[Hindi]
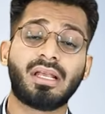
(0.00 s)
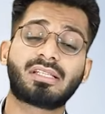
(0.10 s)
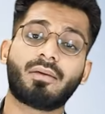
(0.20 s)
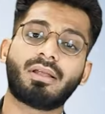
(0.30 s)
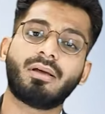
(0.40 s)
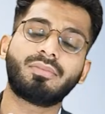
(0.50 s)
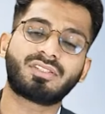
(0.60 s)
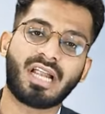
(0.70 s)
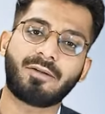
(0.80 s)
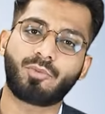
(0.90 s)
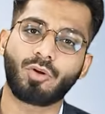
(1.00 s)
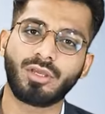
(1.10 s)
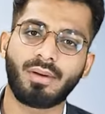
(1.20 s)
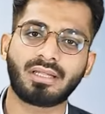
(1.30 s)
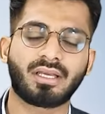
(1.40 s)
इसके बाद हम स्टैट प्रो की
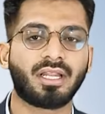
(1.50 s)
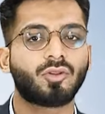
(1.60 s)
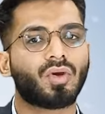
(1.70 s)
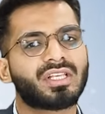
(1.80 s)
बात करें तो